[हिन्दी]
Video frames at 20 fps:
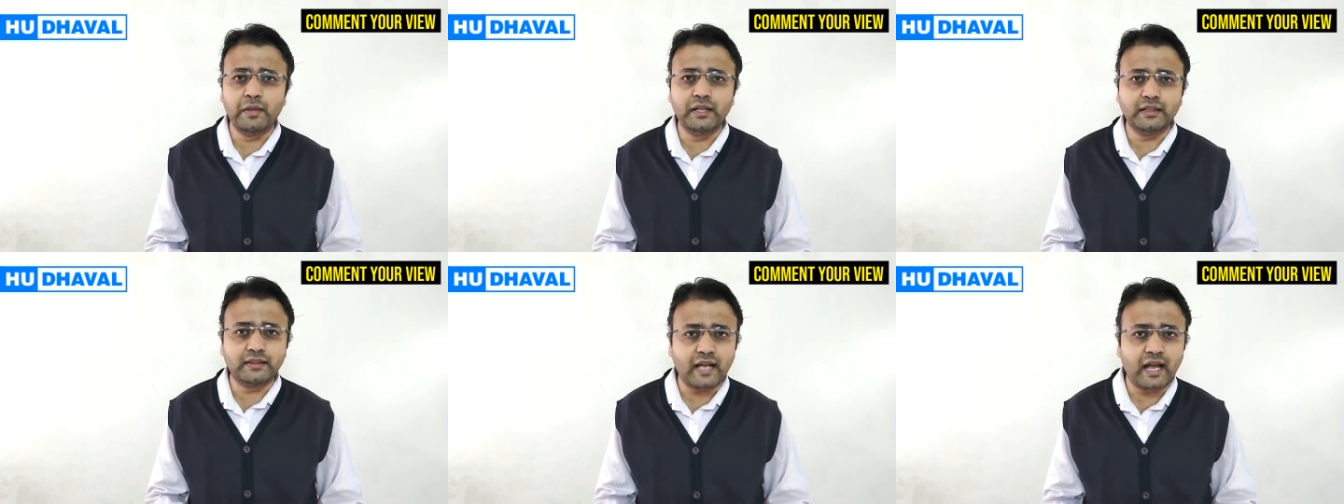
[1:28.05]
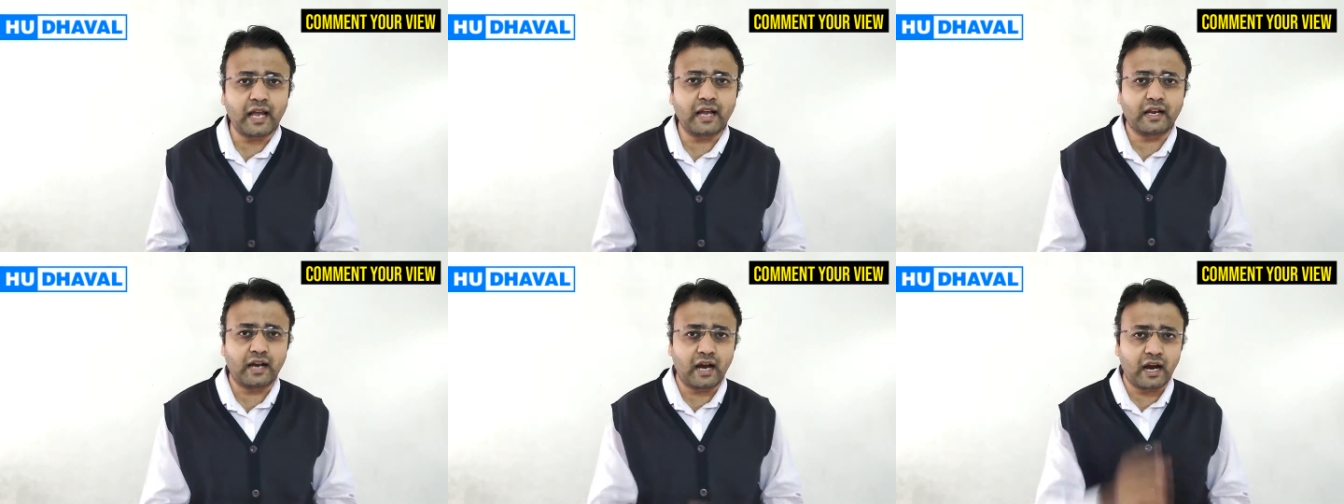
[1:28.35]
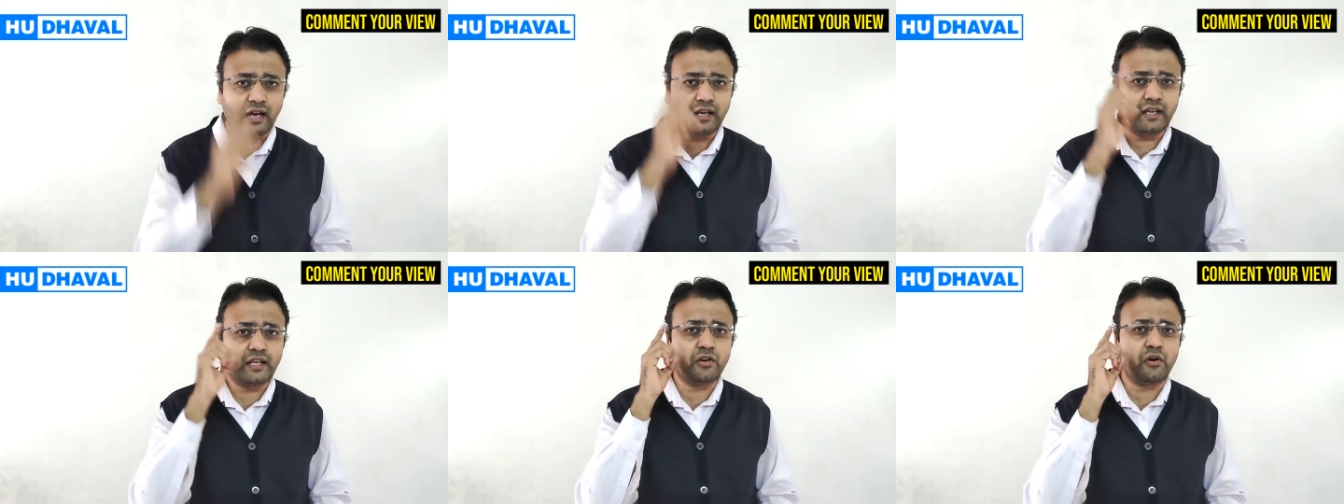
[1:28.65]
मिलता है
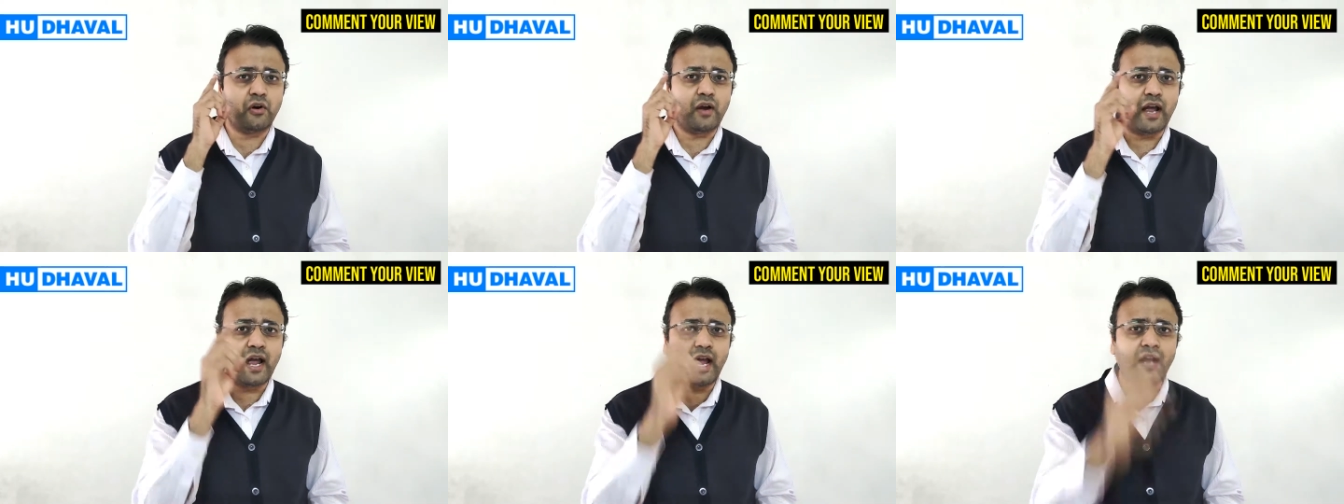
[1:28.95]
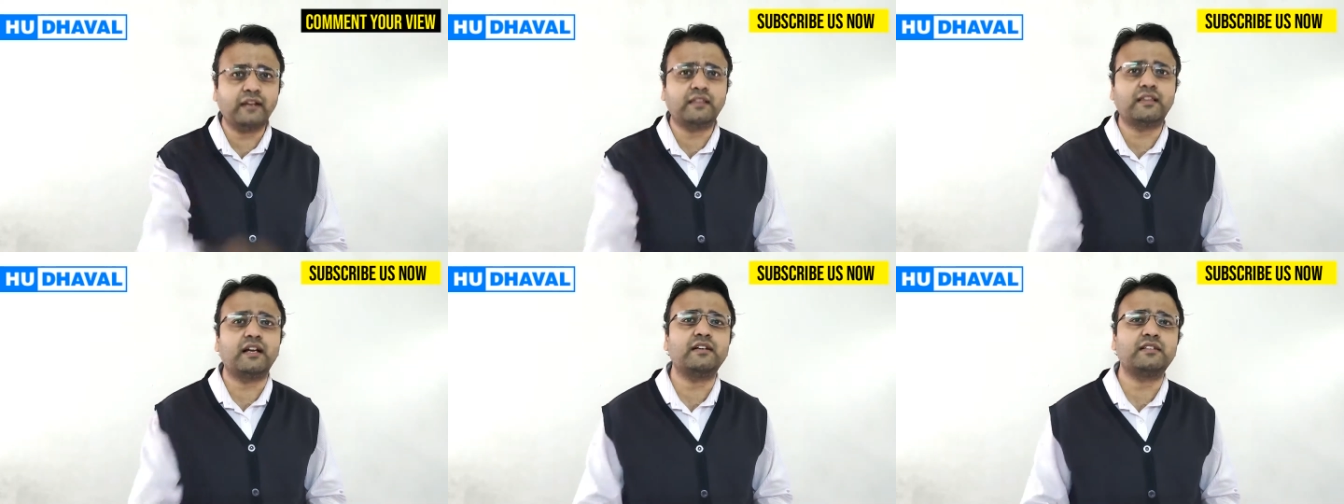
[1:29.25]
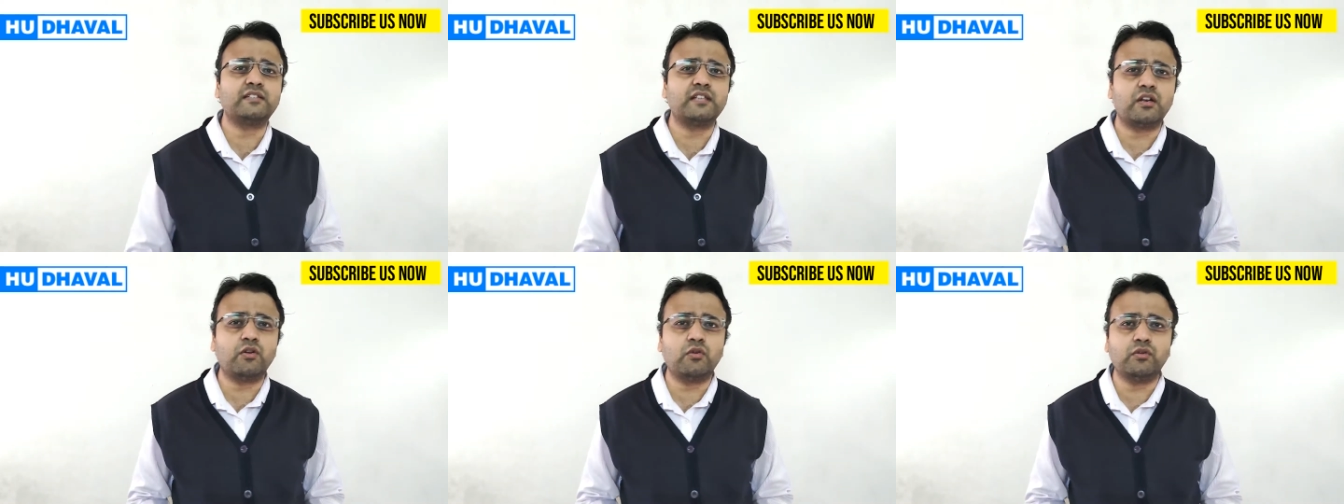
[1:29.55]
कहानी को एंड
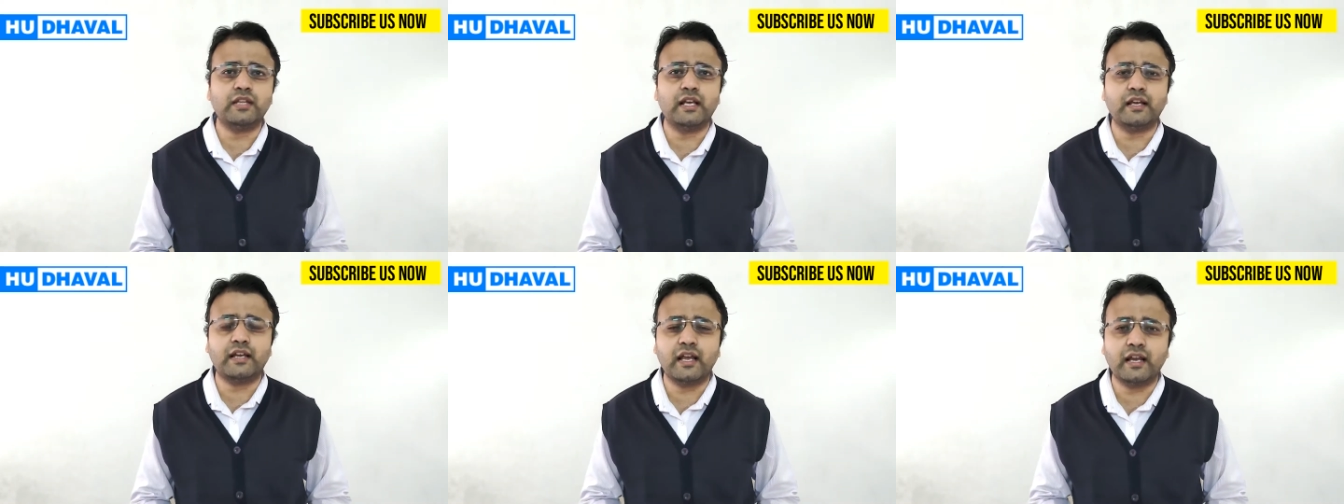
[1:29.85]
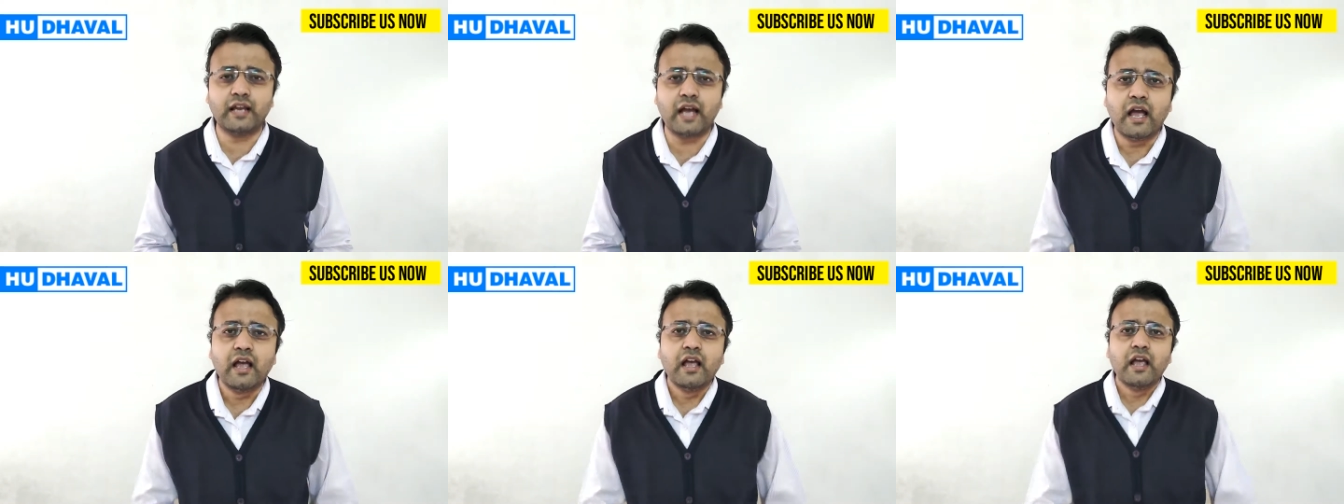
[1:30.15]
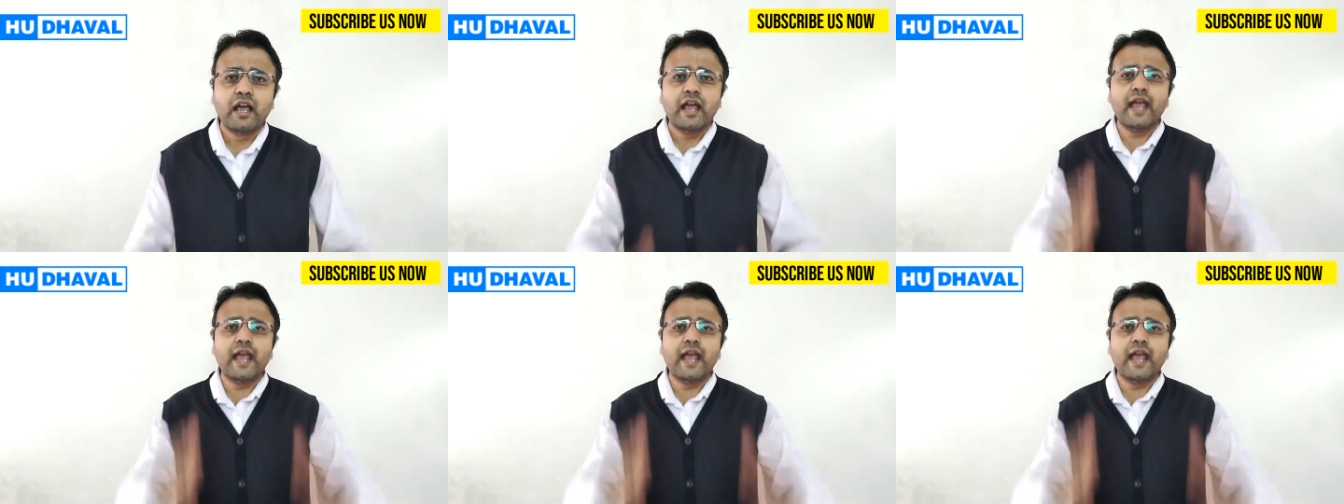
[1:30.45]
तक जरूर देखेगा